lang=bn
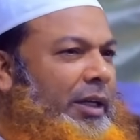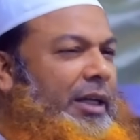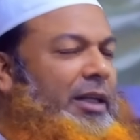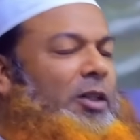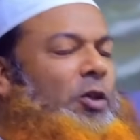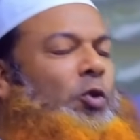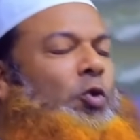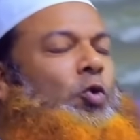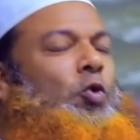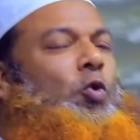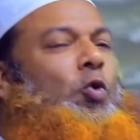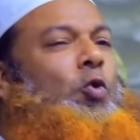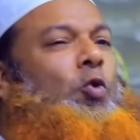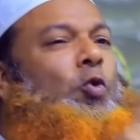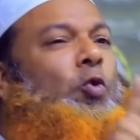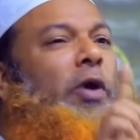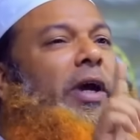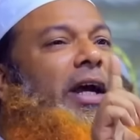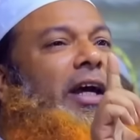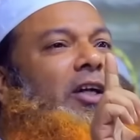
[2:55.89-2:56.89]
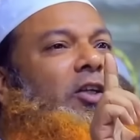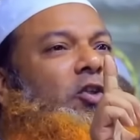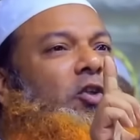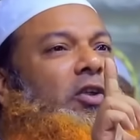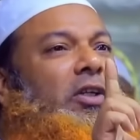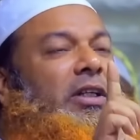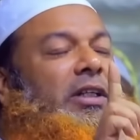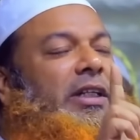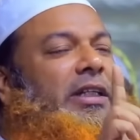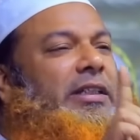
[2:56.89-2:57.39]
কিন্তু কোনো
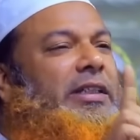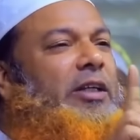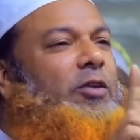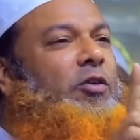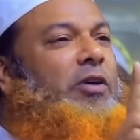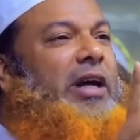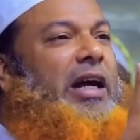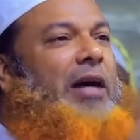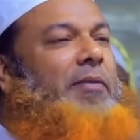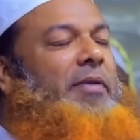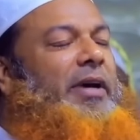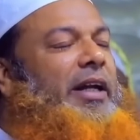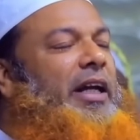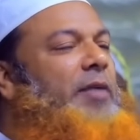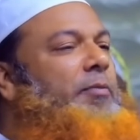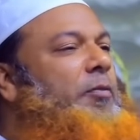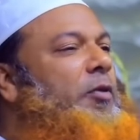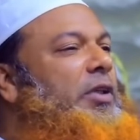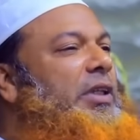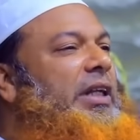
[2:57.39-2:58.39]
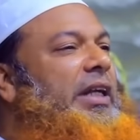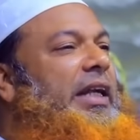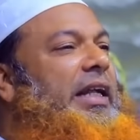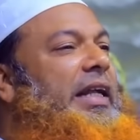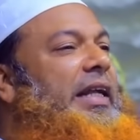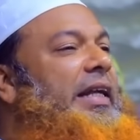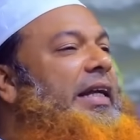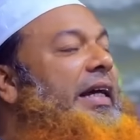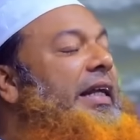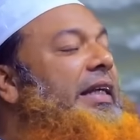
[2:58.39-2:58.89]
একজন টিচারও খাবারের প্রতি
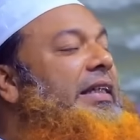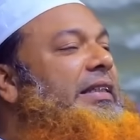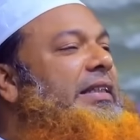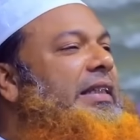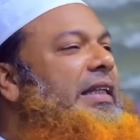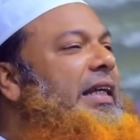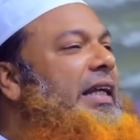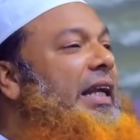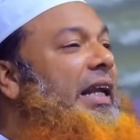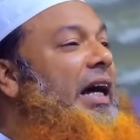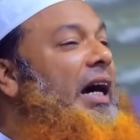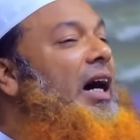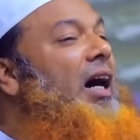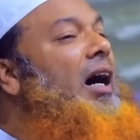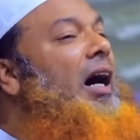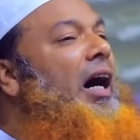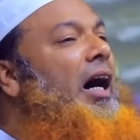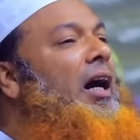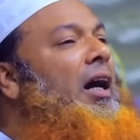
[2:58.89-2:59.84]
ইন্টারেস্টিং না